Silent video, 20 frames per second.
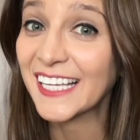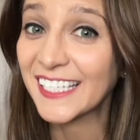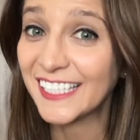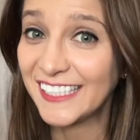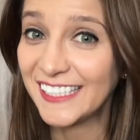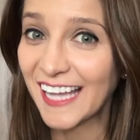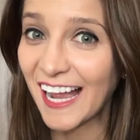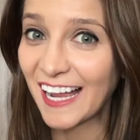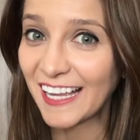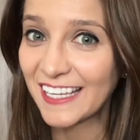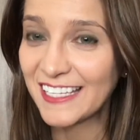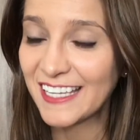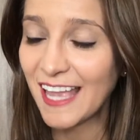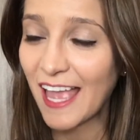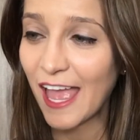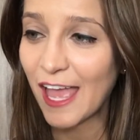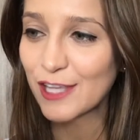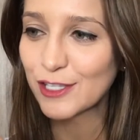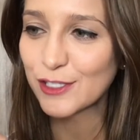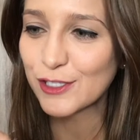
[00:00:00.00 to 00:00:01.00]
E aí
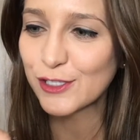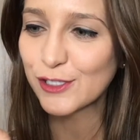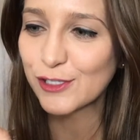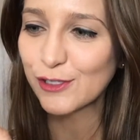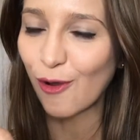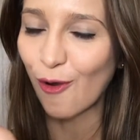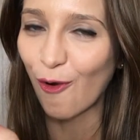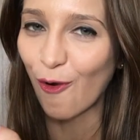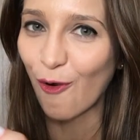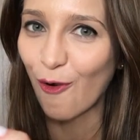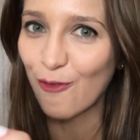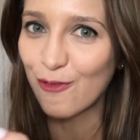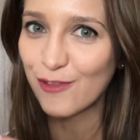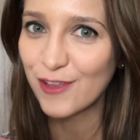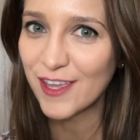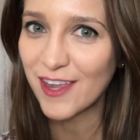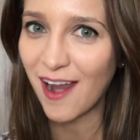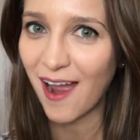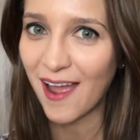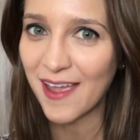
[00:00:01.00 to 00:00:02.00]
é só
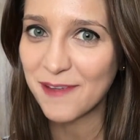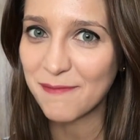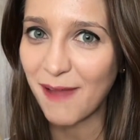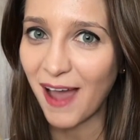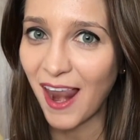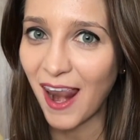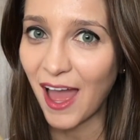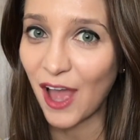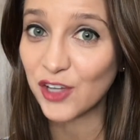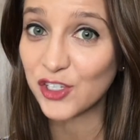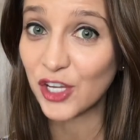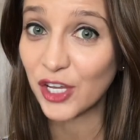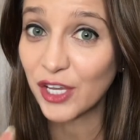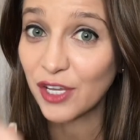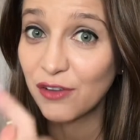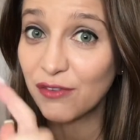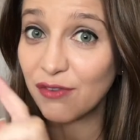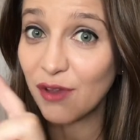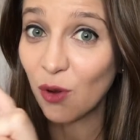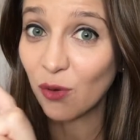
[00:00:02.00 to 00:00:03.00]
virar a embalagem
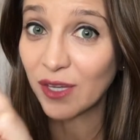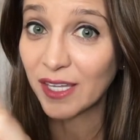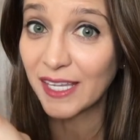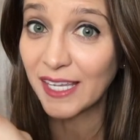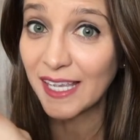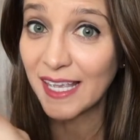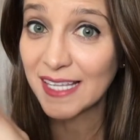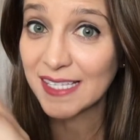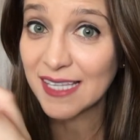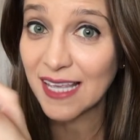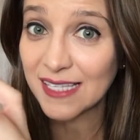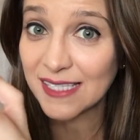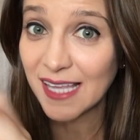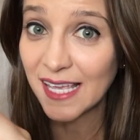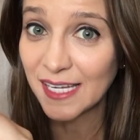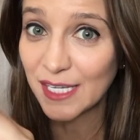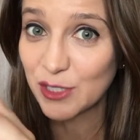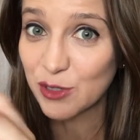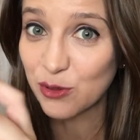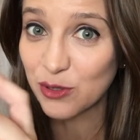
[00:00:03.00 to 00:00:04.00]
e ver o que esse
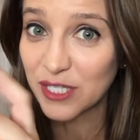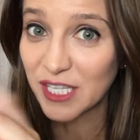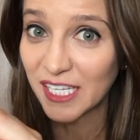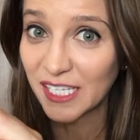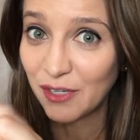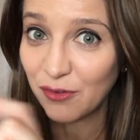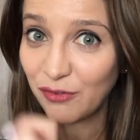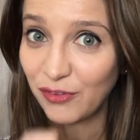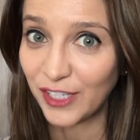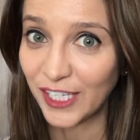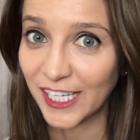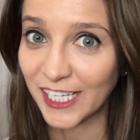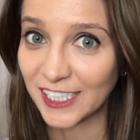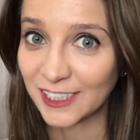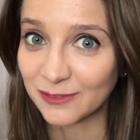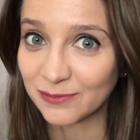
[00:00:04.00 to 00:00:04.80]
asterisco significa.